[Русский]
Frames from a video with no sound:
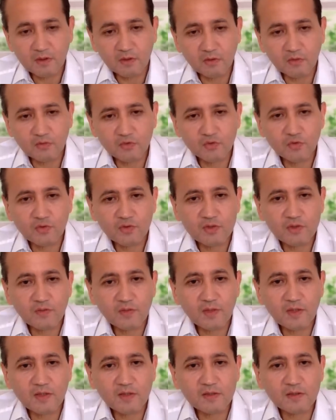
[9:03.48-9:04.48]
он, что
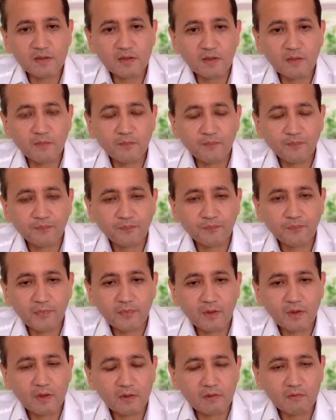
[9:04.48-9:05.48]
называется,
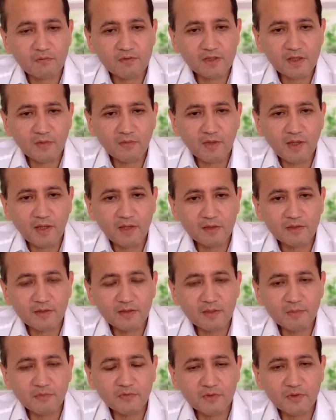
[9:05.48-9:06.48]
выставляет
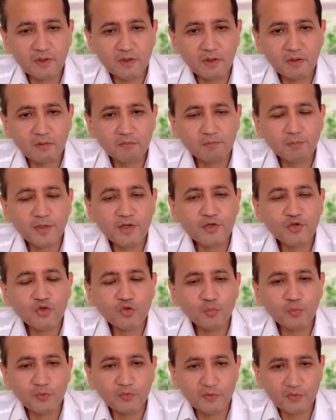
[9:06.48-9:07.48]
требования,
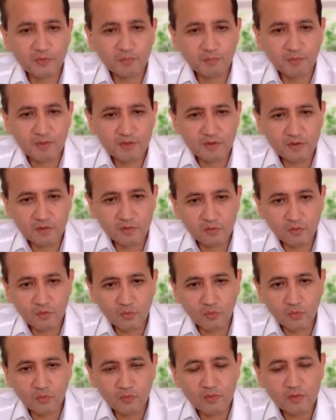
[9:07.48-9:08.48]
прощупывает
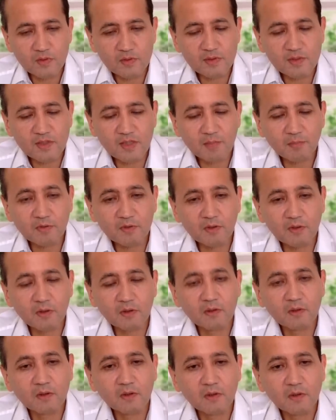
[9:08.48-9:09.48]
позицию Запада.
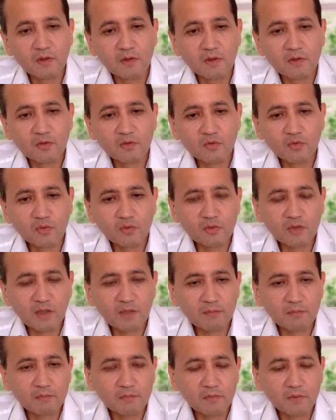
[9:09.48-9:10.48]
Но
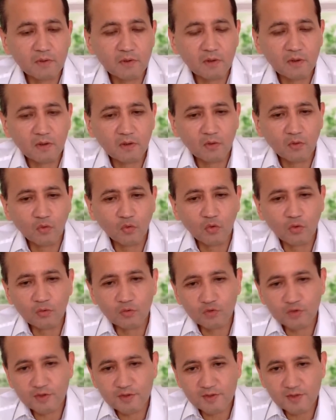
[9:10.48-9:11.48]
там э, ООН
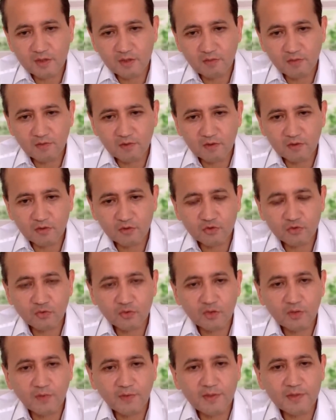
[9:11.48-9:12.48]
уже заявила, что
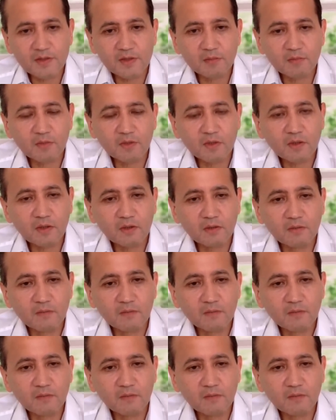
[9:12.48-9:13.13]
давайте мы,